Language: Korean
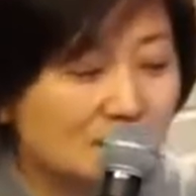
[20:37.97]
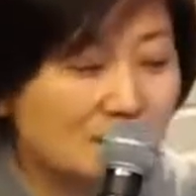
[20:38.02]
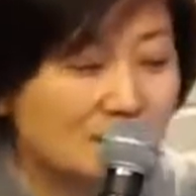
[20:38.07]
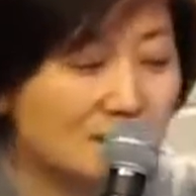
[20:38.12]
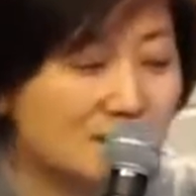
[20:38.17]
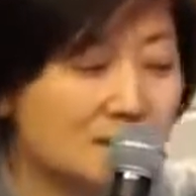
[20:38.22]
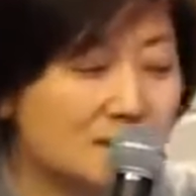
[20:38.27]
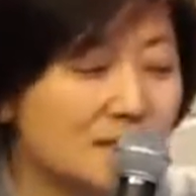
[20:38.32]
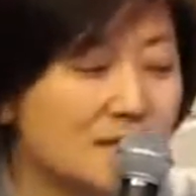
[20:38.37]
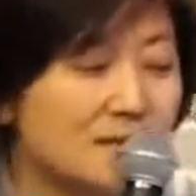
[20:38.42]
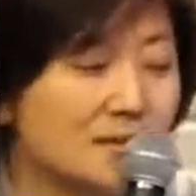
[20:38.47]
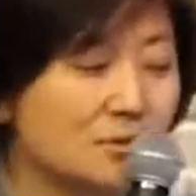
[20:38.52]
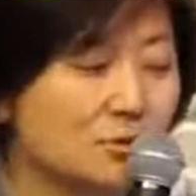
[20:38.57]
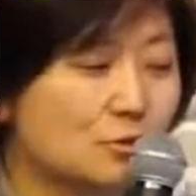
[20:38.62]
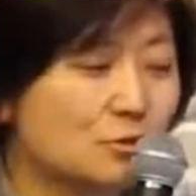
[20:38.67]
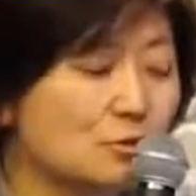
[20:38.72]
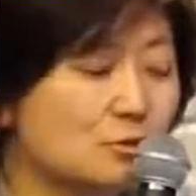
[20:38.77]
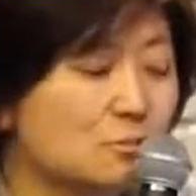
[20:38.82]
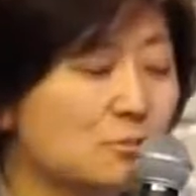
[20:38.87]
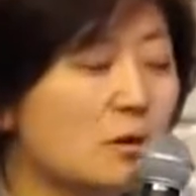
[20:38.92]
이제
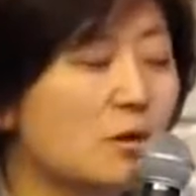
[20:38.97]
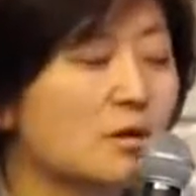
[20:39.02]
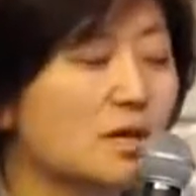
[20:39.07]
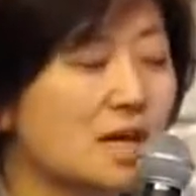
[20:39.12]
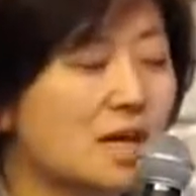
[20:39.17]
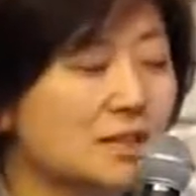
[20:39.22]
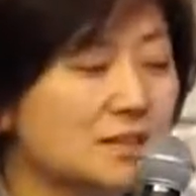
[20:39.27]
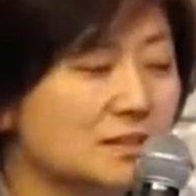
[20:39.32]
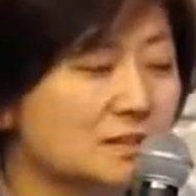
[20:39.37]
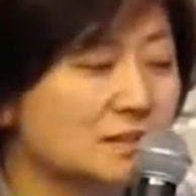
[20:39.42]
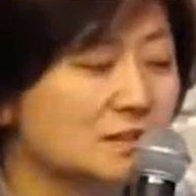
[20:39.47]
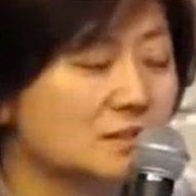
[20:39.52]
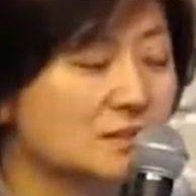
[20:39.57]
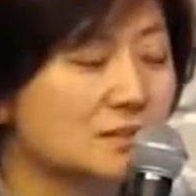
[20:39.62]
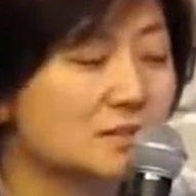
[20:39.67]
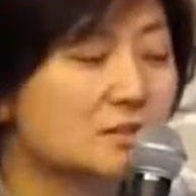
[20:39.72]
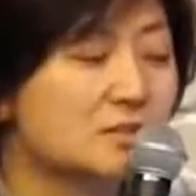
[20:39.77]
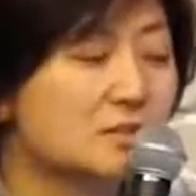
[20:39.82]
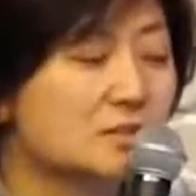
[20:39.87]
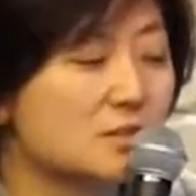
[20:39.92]
6번 카드.
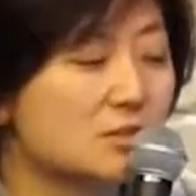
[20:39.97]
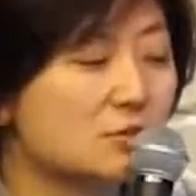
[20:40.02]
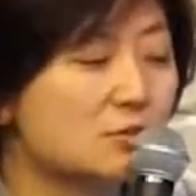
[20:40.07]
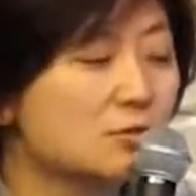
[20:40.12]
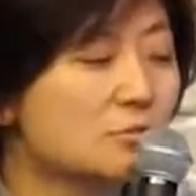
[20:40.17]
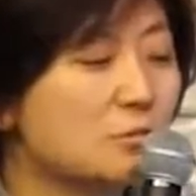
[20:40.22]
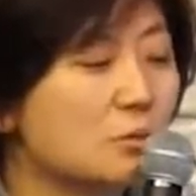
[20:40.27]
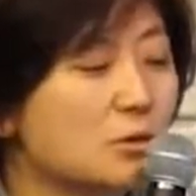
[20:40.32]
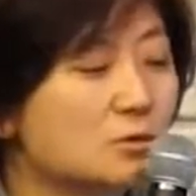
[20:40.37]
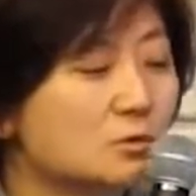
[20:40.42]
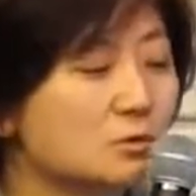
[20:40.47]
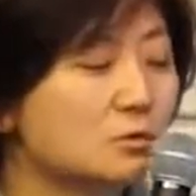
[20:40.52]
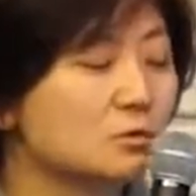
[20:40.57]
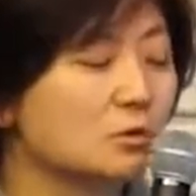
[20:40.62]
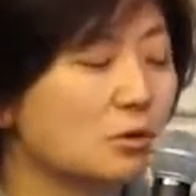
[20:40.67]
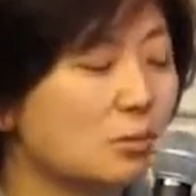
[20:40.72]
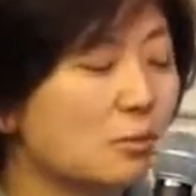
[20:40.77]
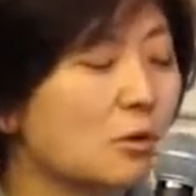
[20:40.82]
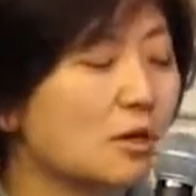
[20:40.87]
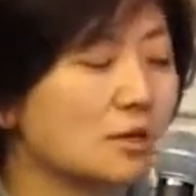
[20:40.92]
그래서 이제 6번으로
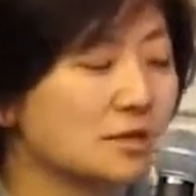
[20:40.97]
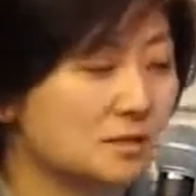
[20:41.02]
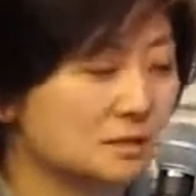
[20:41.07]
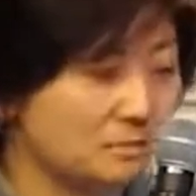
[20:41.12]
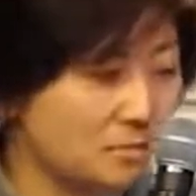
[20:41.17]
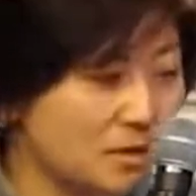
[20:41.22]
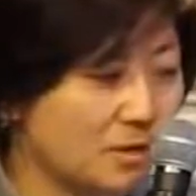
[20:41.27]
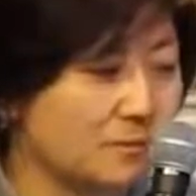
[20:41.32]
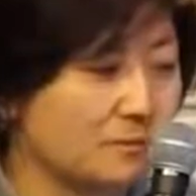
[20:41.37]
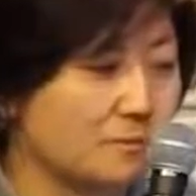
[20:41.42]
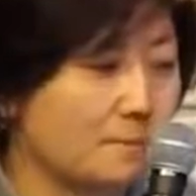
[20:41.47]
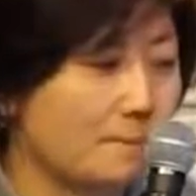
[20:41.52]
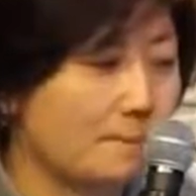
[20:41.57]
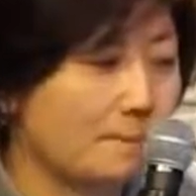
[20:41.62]
넘어가시면